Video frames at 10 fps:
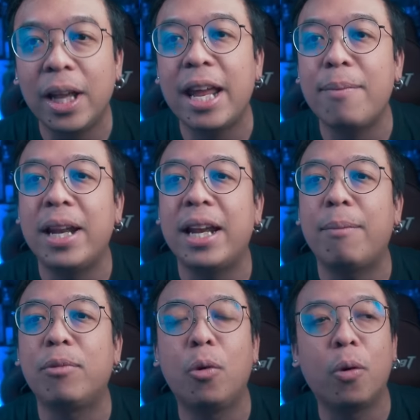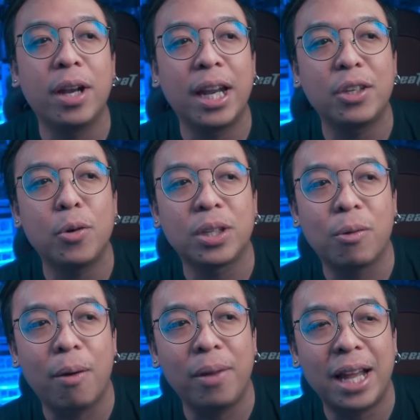และได้มาแนะนำทุกคน ในช่วงจัง
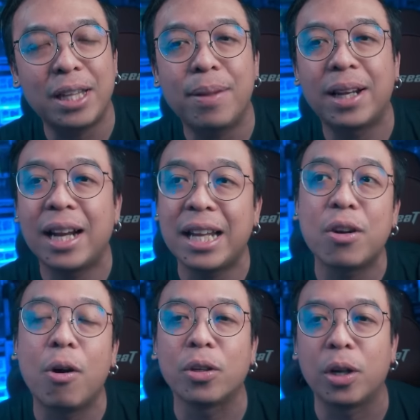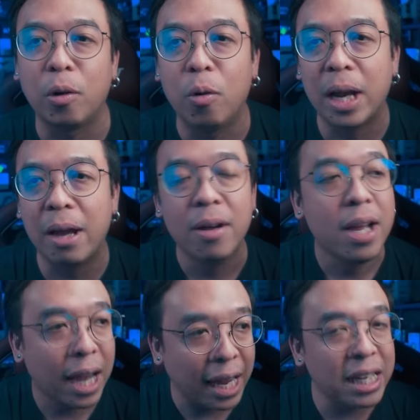หวะเวลาที่มันใกล้จะออกจากโรงแล้ว
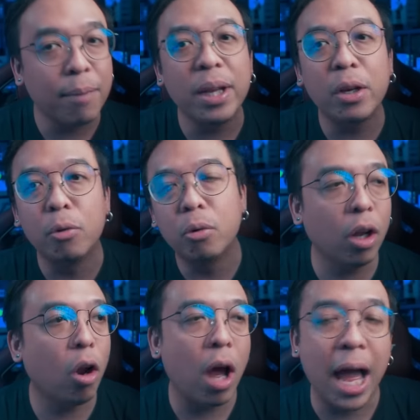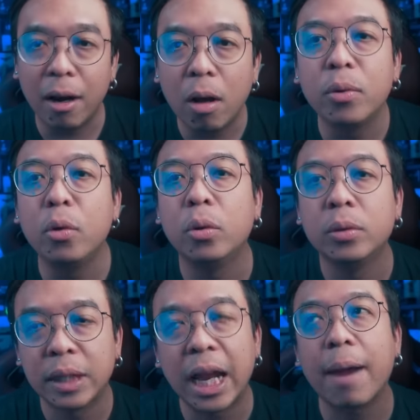ใครที่ยังไม่ดูก็ลองหารอบดู
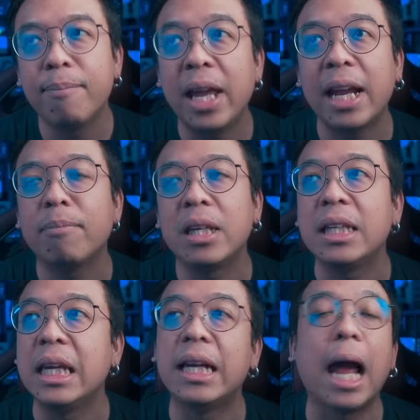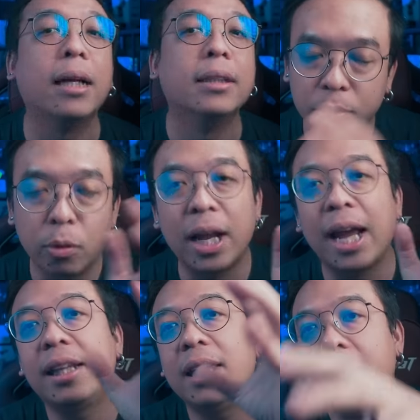นะครับแนะนำจริงๆนะส่วนใคร
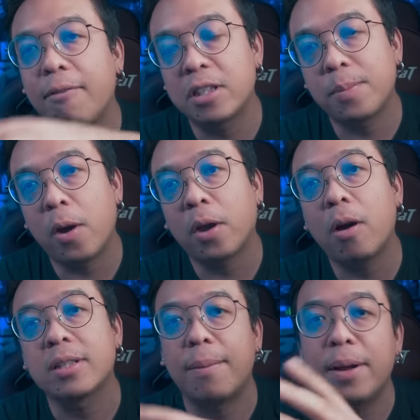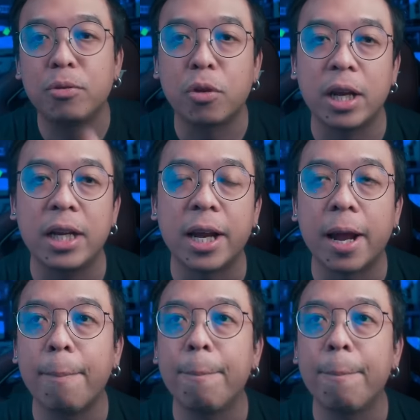ที่อยากฟังสปอยก็สามารถดูต่อได้เลยนะครับ